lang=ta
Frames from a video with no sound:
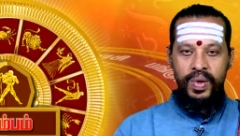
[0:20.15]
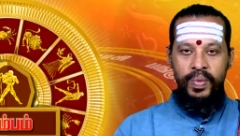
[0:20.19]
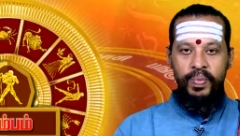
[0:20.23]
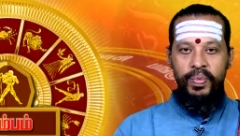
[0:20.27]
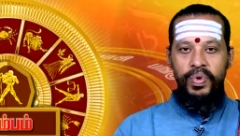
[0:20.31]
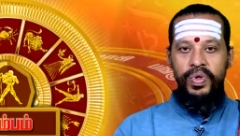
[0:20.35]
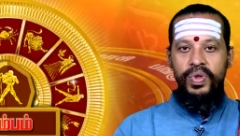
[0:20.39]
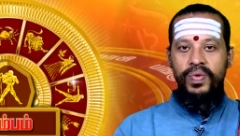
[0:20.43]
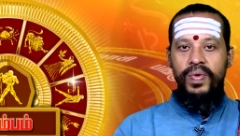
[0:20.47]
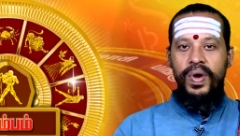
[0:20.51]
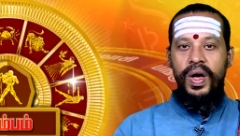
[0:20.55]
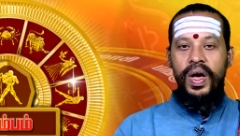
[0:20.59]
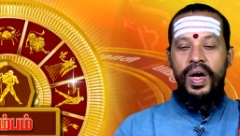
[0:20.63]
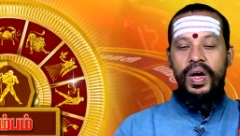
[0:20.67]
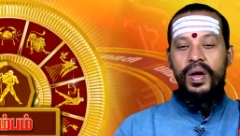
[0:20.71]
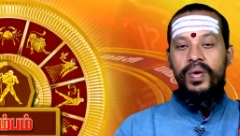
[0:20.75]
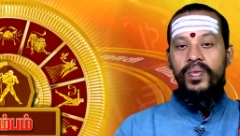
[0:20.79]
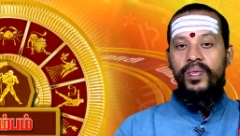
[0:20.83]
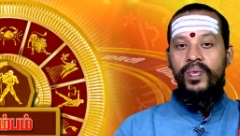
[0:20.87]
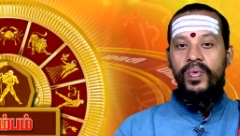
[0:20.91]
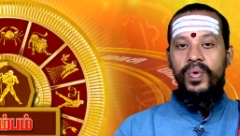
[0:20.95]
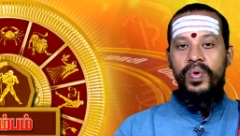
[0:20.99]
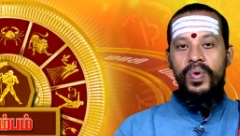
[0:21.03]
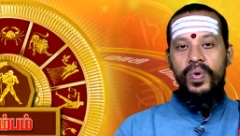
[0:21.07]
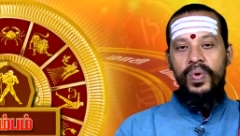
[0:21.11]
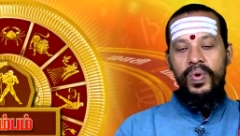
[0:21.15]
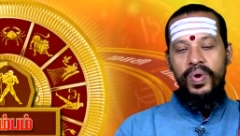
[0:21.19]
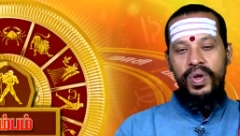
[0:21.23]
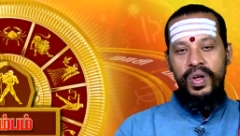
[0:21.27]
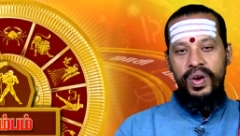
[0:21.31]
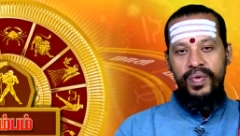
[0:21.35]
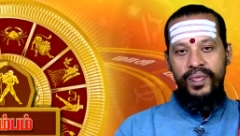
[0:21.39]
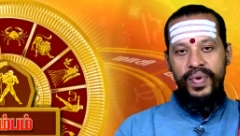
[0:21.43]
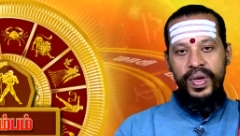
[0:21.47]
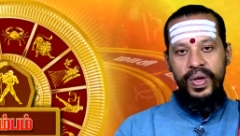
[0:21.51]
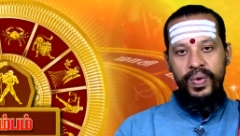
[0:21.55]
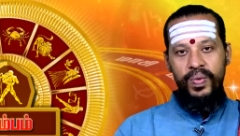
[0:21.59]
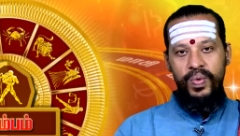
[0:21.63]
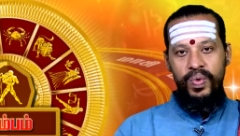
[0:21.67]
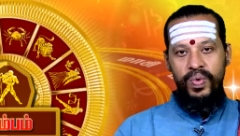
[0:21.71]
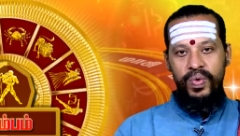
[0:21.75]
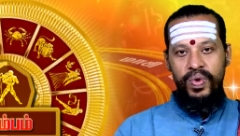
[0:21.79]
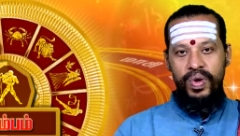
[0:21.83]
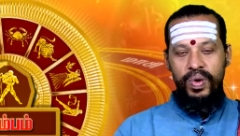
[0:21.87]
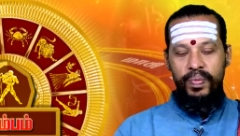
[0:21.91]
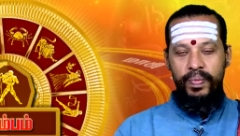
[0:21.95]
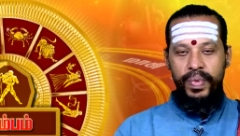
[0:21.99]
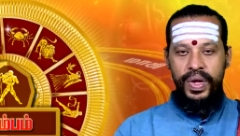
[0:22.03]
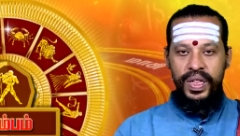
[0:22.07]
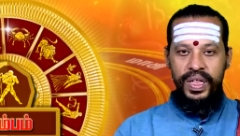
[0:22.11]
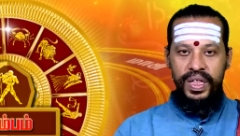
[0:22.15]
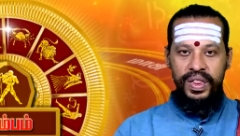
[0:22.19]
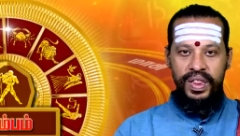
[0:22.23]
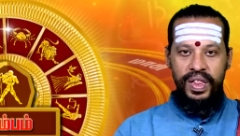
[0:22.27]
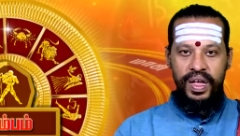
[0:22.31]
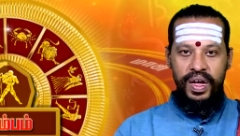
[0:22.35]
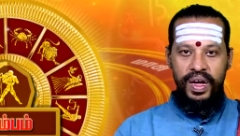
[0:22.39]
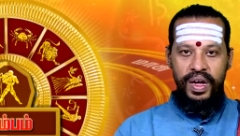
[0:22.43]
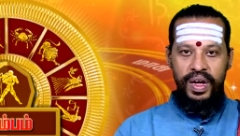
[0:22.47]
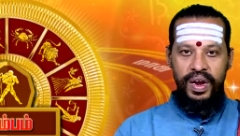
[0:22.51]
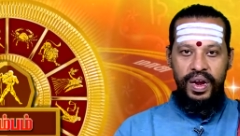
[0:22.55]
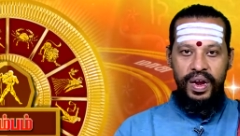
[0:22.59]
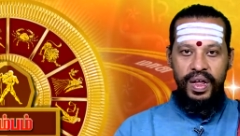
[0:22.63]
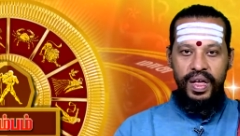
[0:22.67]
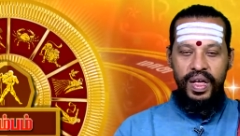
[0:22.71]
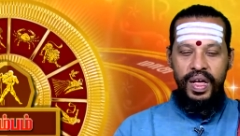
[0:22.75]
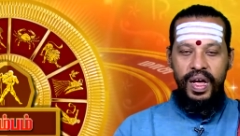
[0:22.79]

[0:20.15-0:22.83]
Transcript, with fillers: பொதுவாக உள்ளுணர்வை ஒருவர் மதித்தால்